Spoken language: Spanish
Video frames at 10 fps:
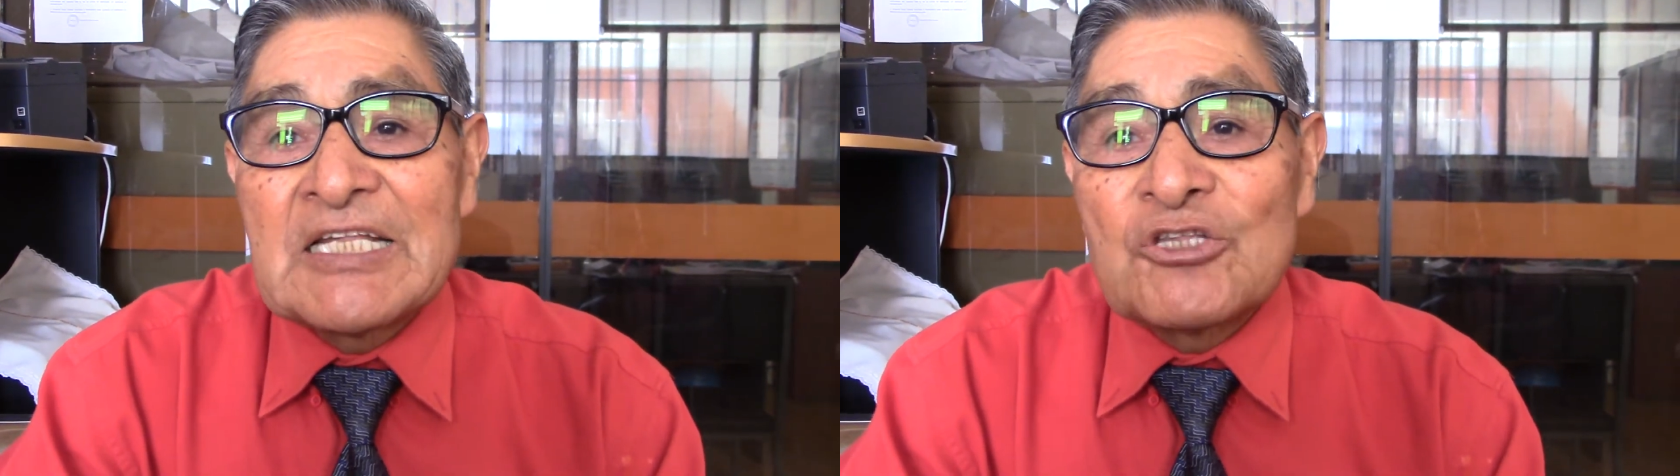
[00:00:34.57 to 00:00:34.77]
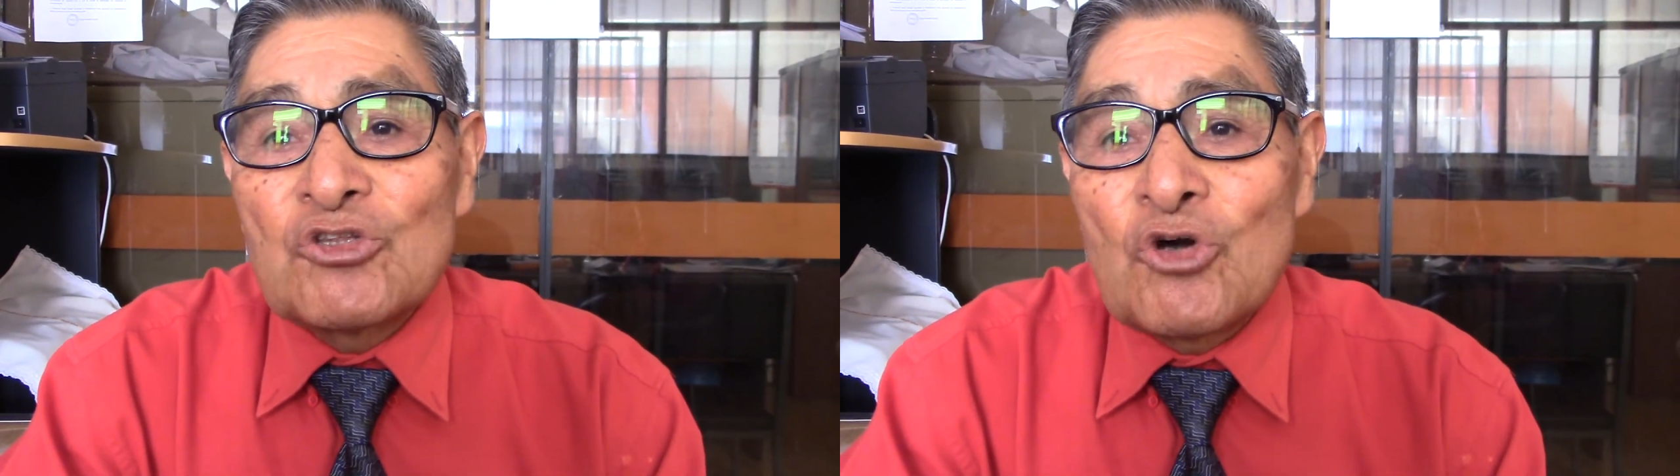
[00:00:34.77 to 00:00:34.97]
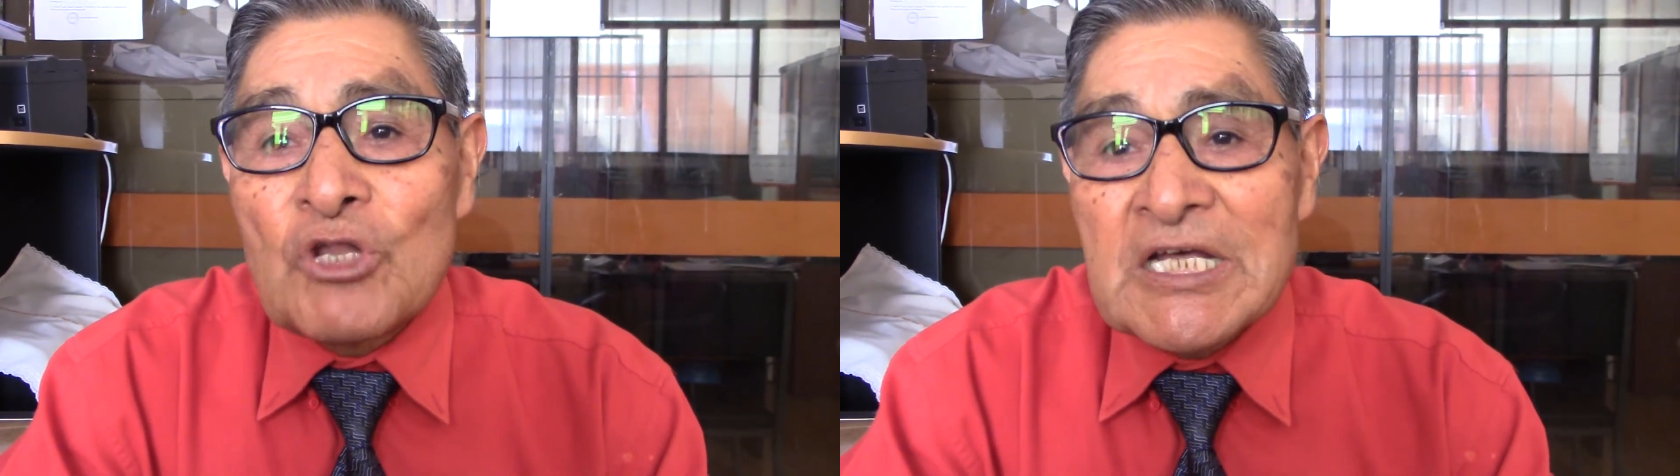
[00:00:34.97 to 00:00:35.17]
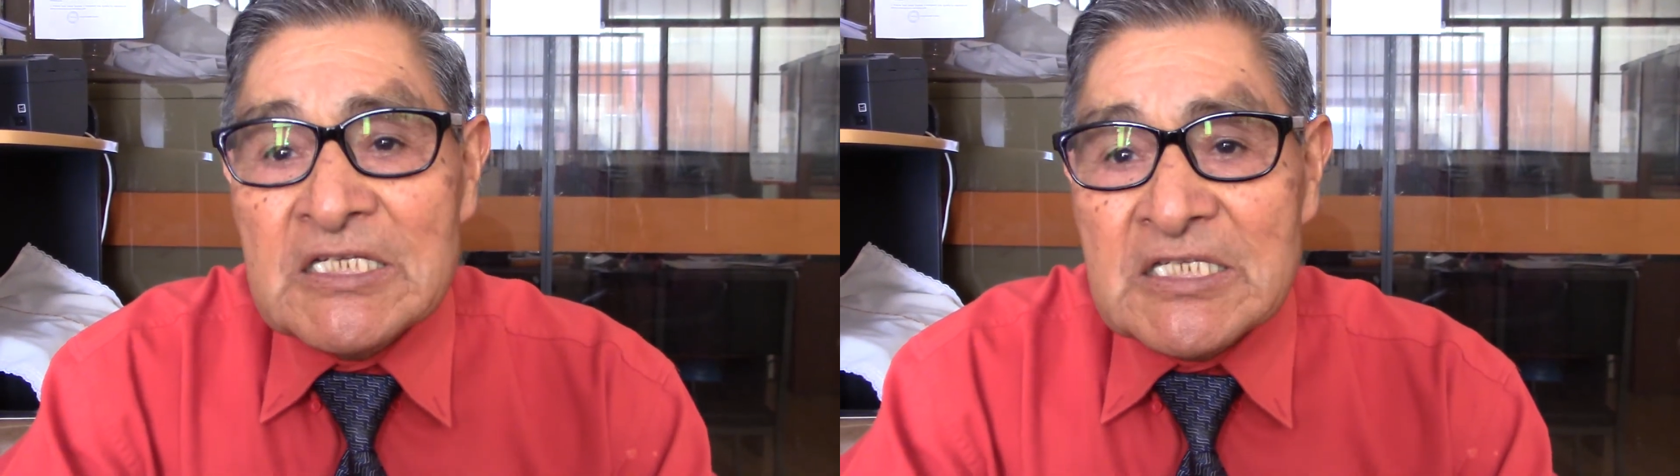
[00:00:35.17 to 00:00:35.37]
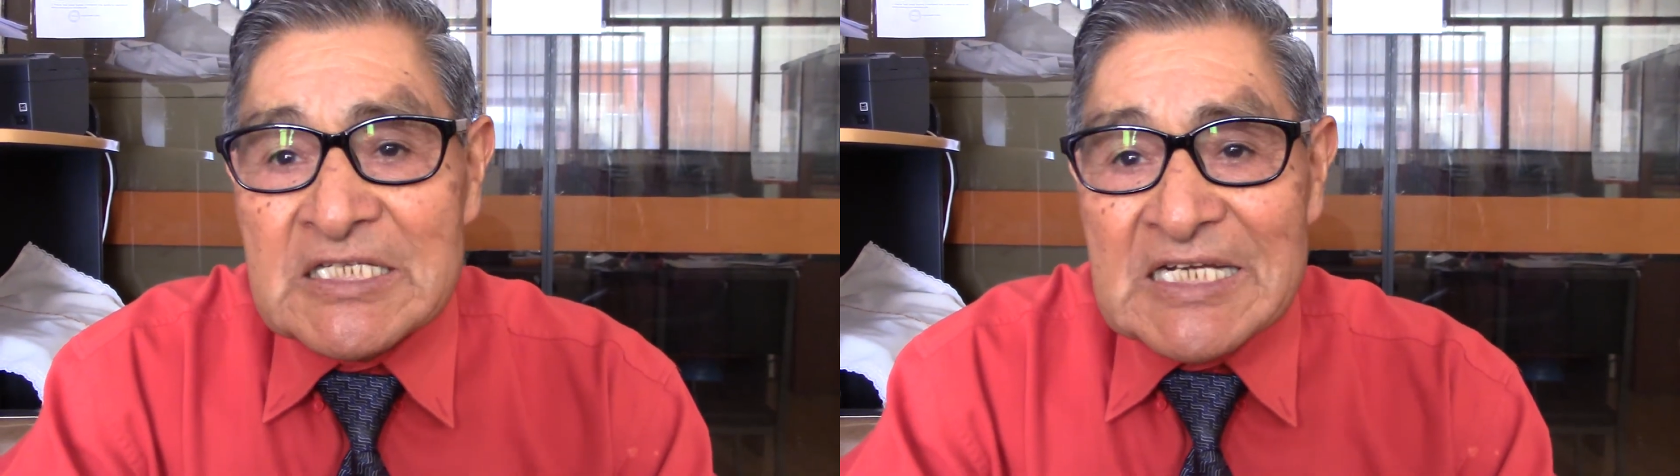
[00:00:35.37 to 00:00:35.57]

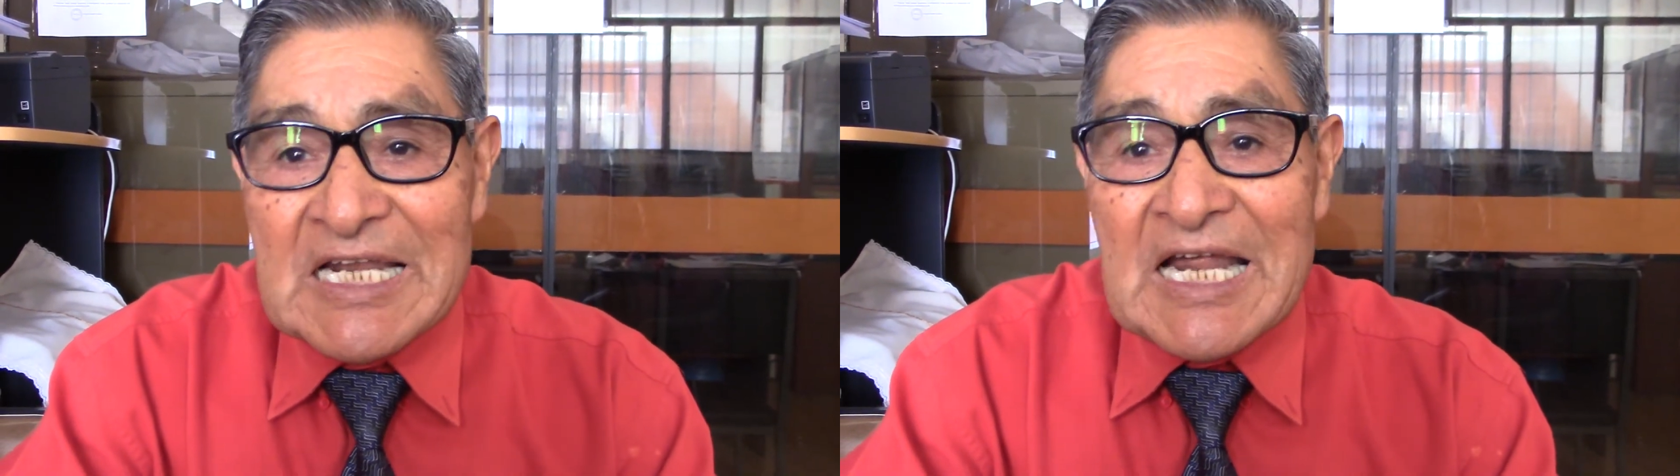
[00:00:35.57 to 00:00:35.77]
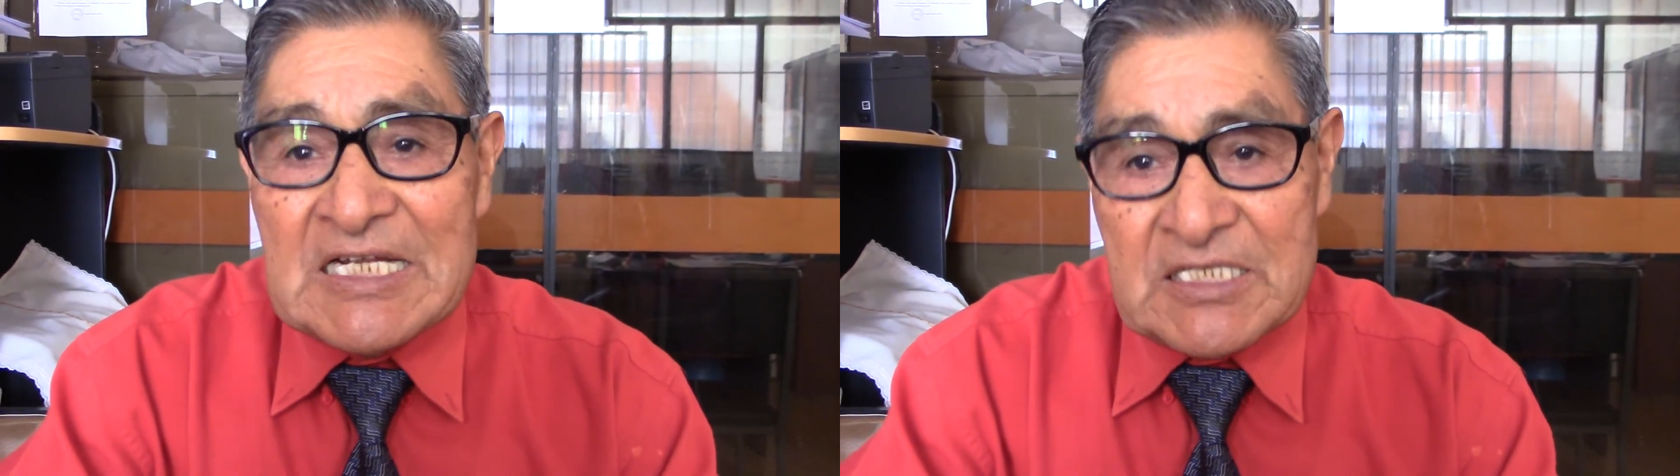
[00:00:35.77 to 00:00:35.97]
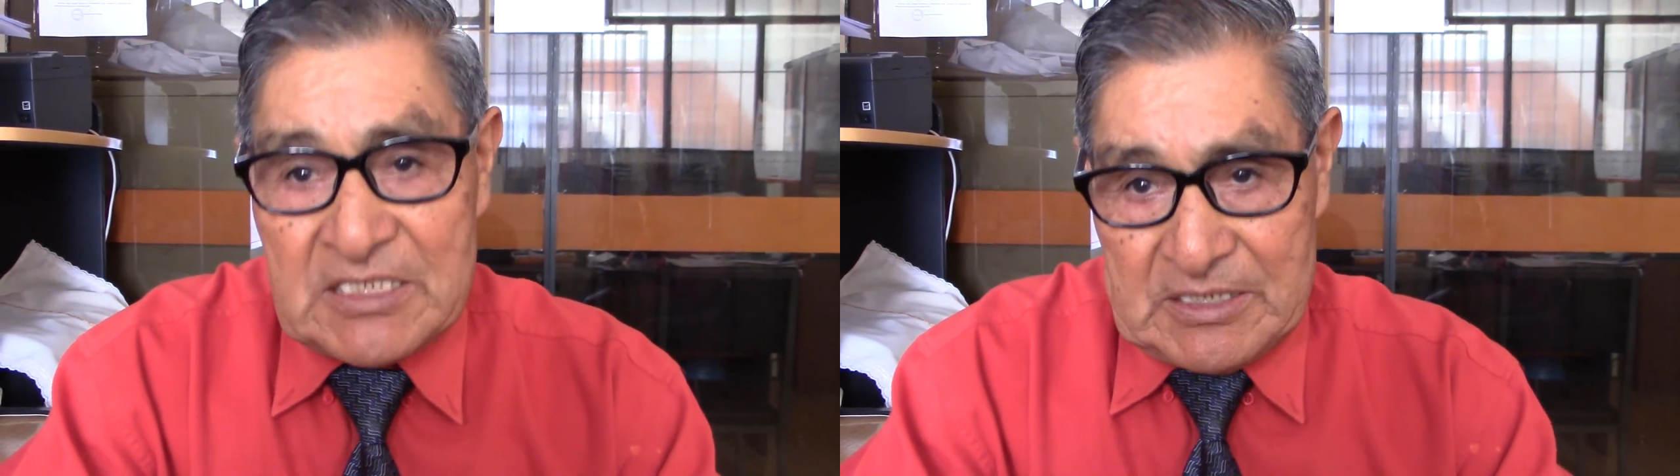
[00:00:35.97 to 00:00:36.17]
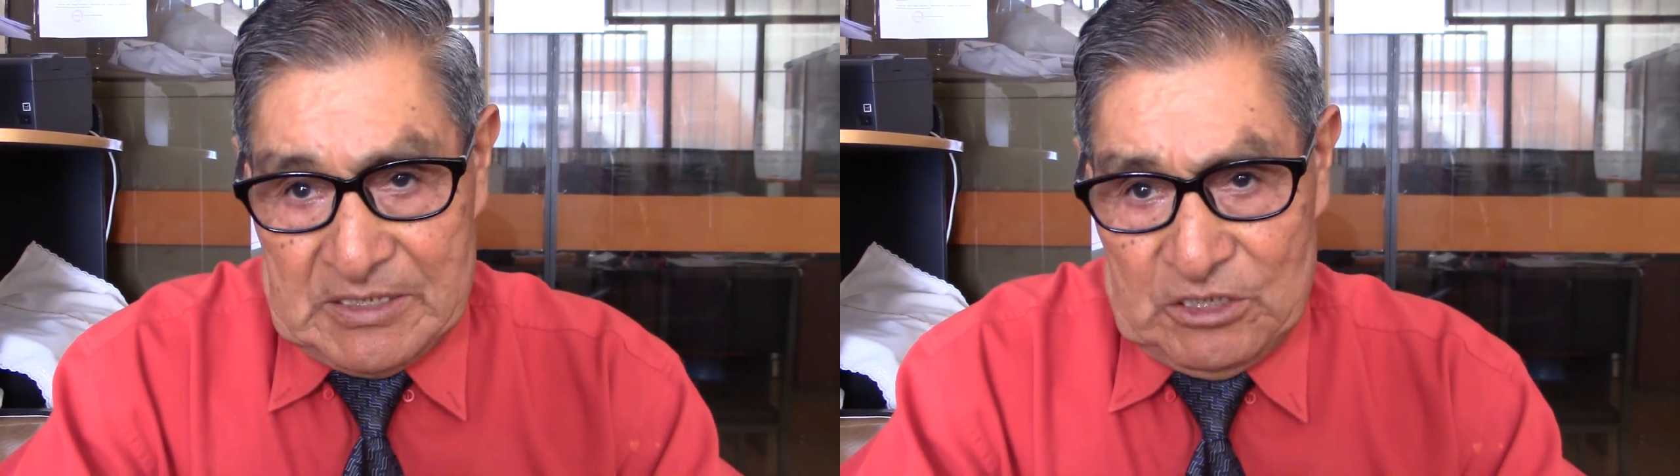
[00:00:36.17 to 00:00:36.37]
todas las